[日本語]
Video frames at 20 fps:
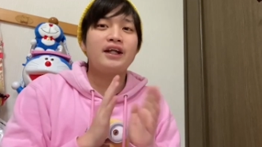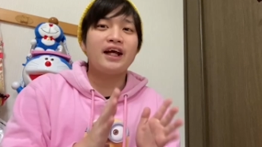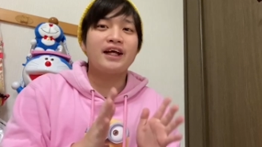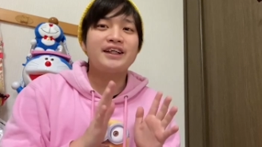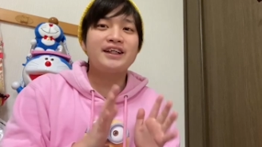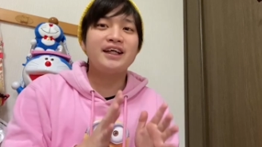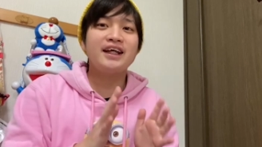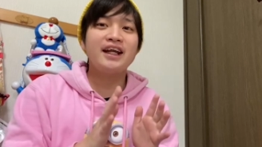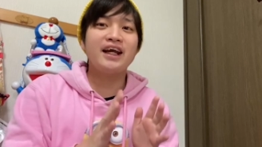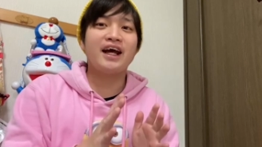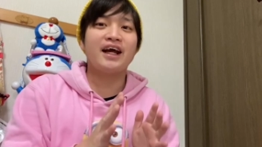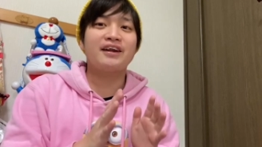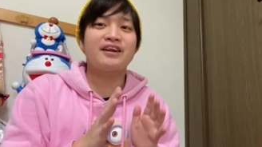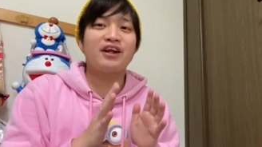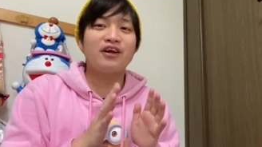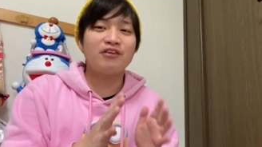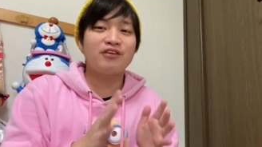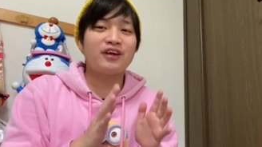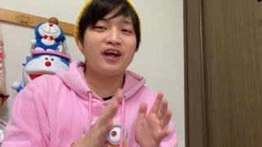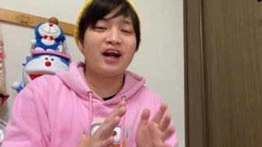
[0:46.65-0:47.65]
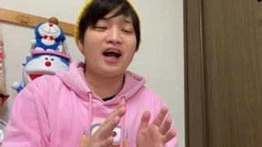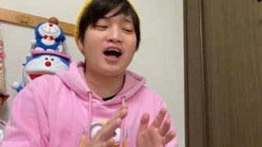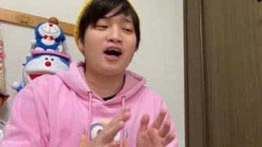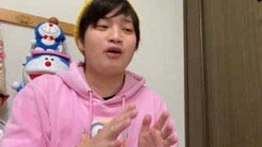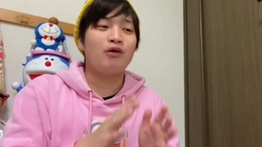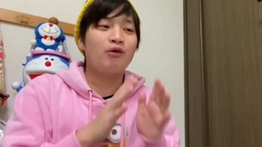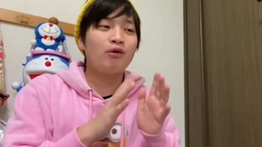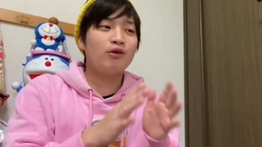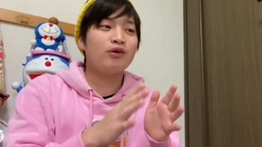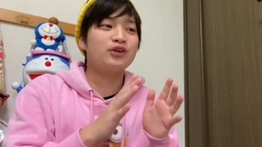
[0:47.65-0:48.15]
で、シニアって言ったら、
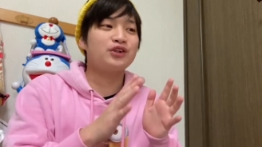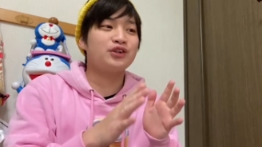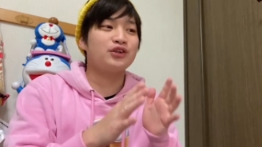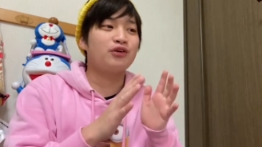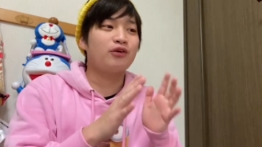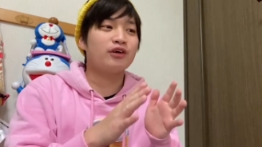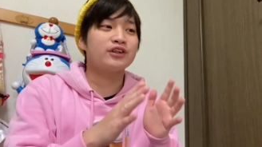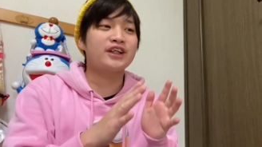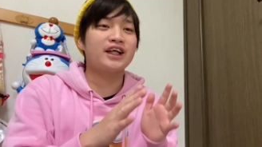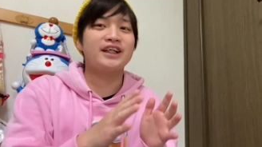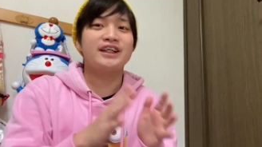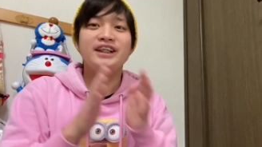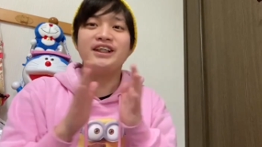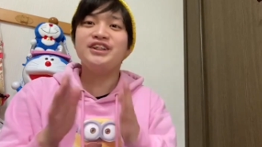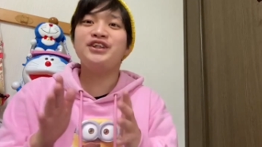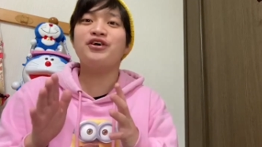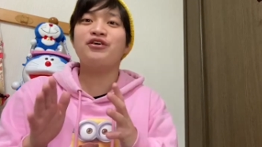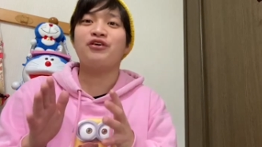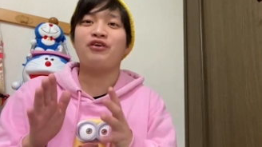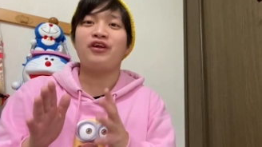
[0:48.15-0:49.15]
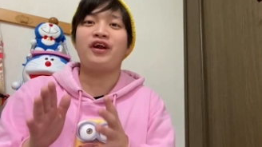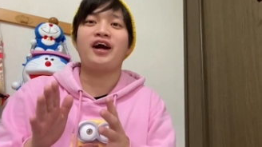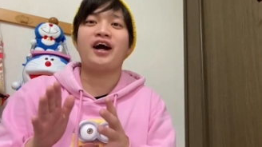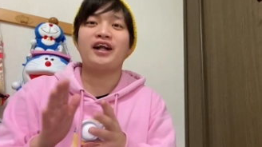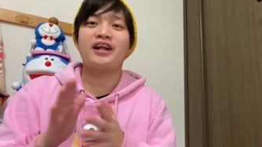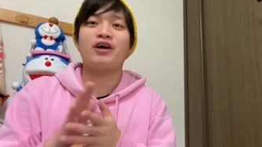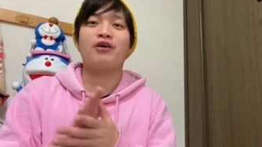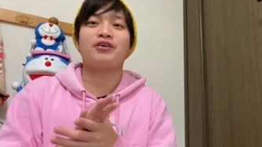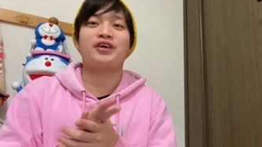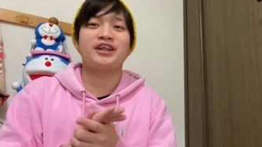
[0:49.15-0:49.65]
65歳以上のね、
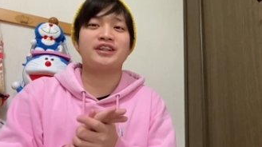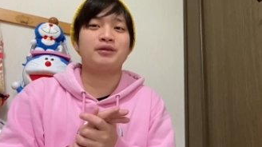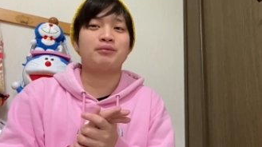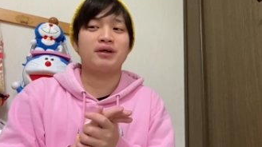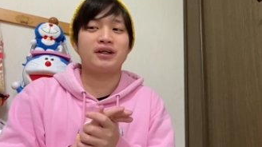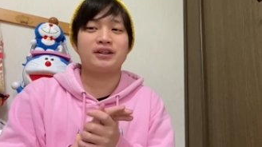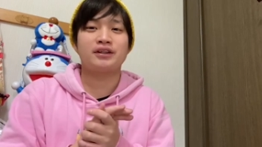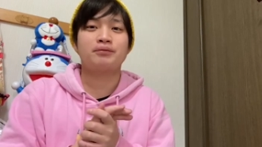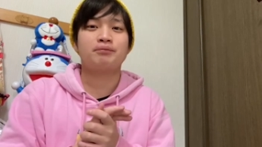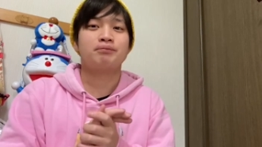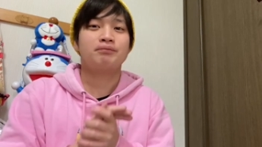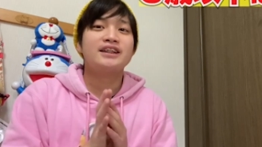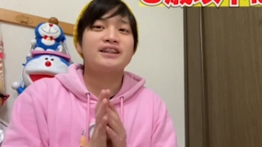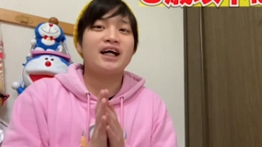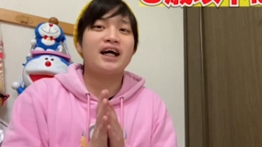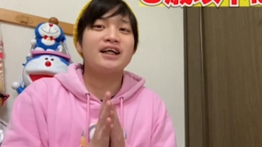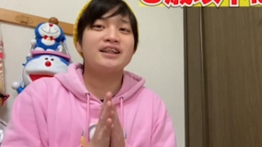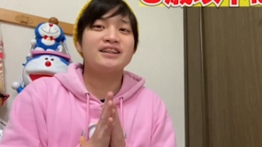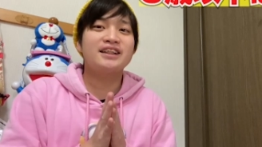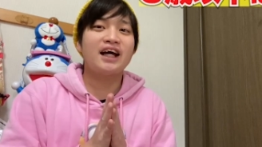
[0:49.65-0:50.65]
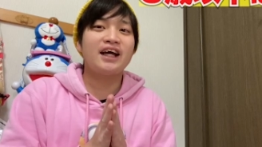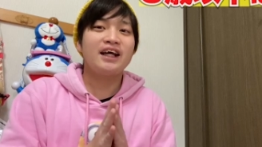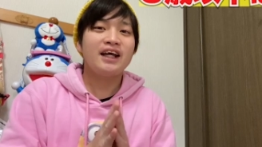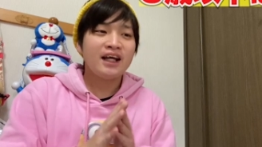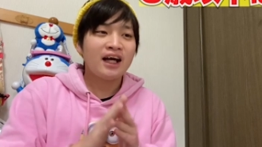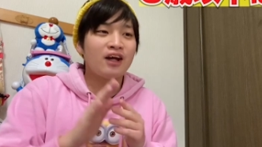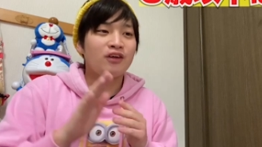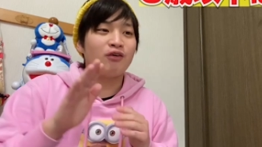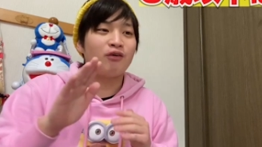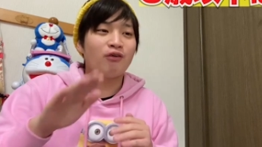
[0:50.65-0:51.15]
方を指します。3歳
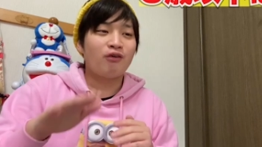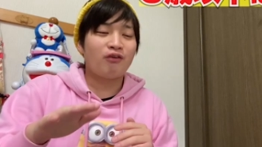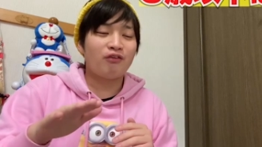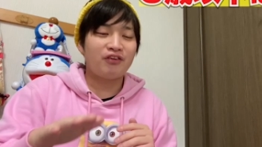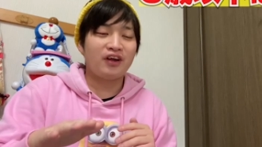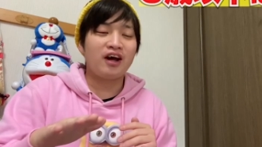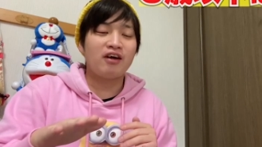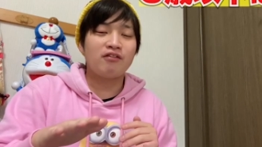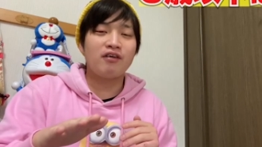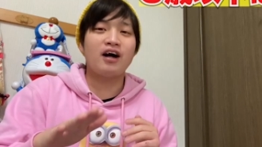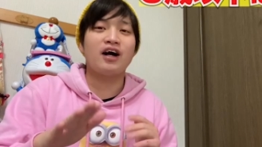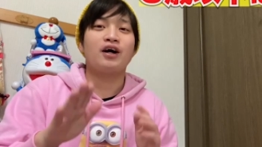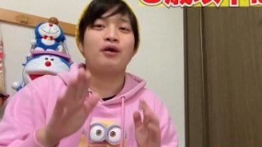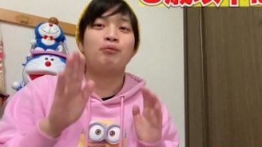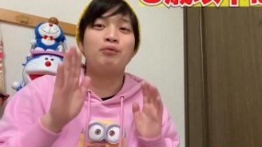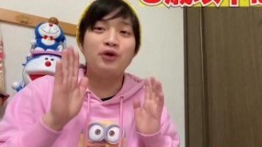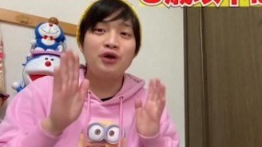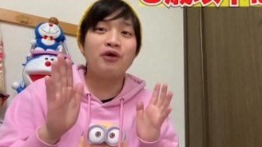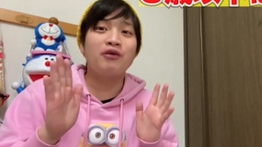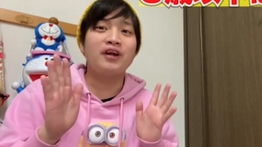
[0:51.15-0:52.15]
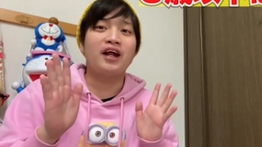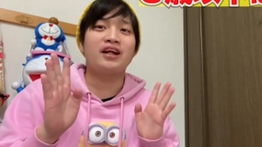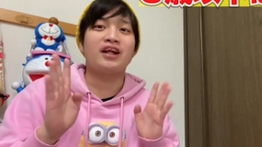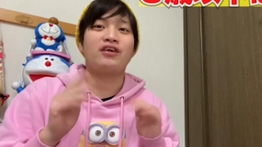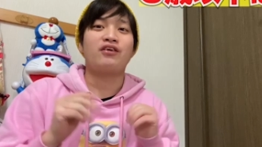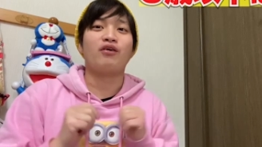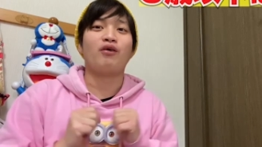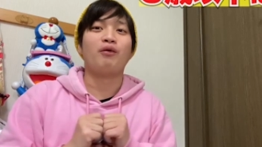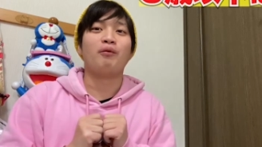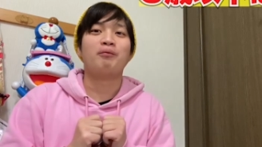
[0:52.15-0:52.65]
以下のお子さんは無料なん
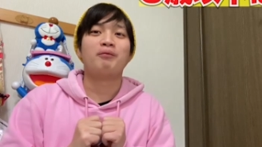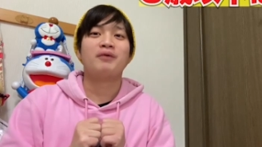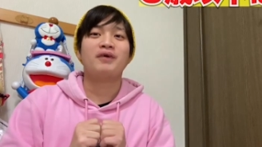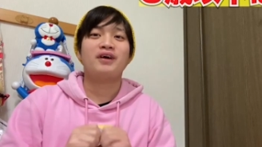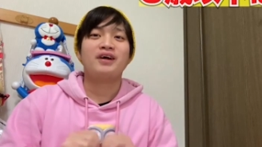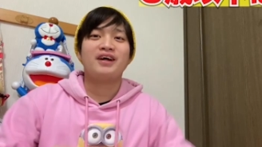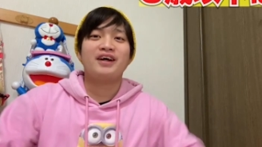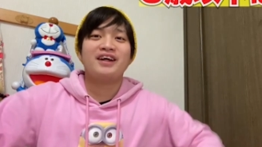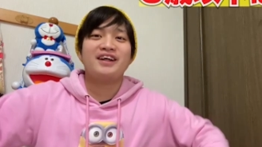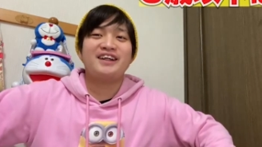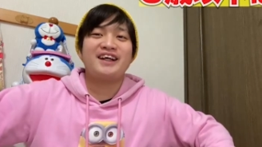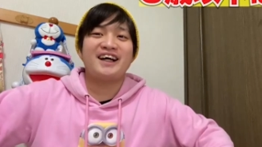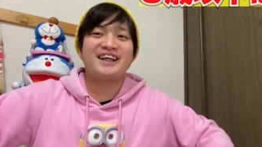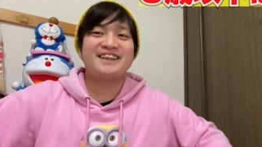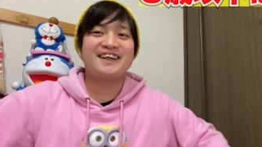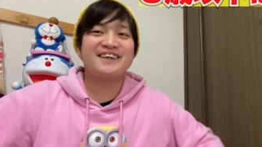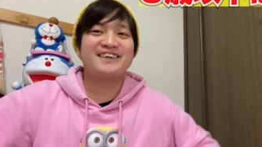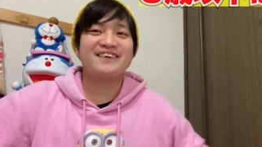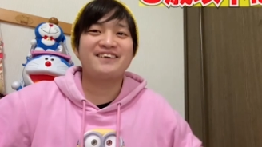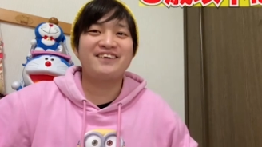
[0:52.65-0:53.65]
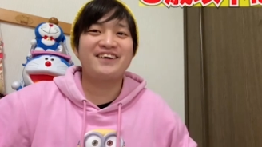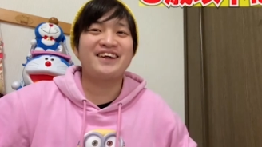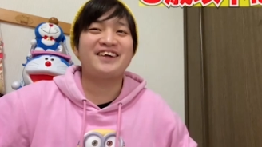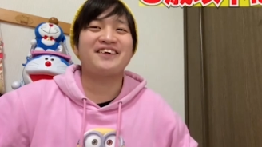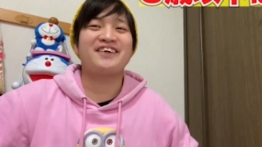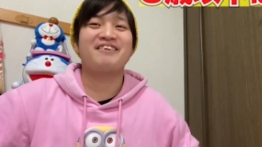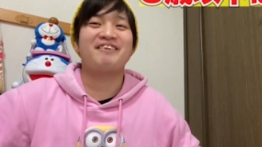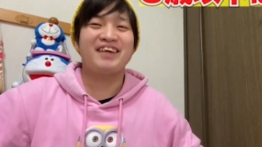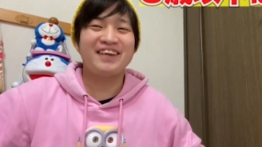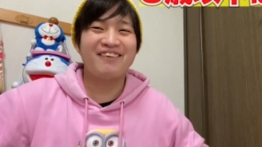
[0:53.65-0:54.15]
ですよ。じゃあ早速ね、
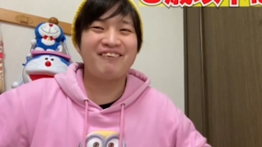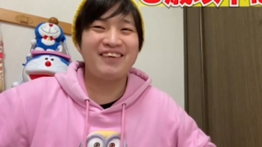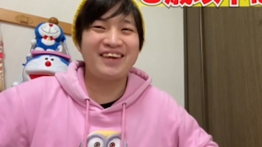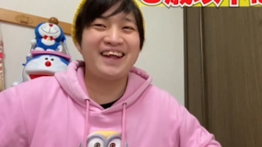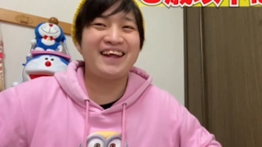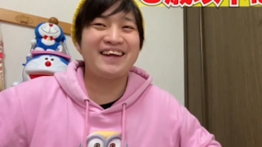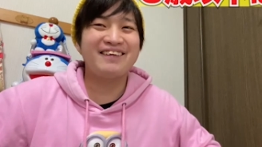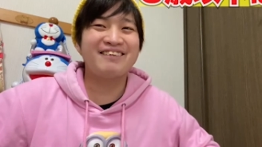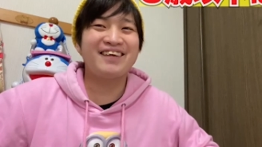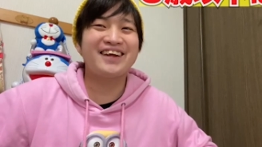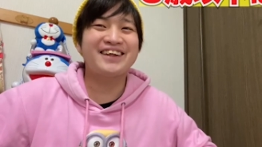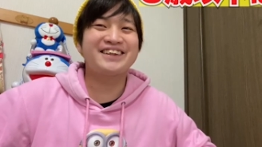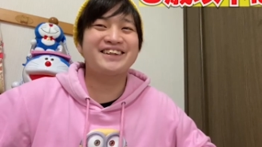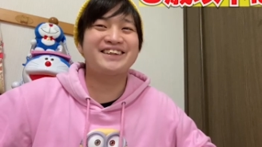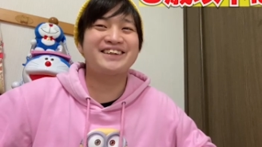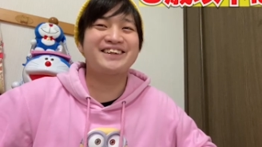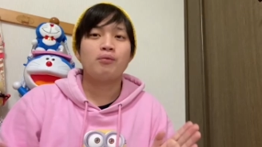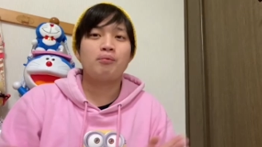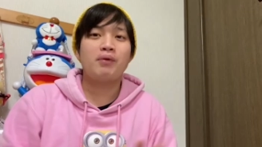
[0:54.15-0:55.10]
ちょっとまとめていきます。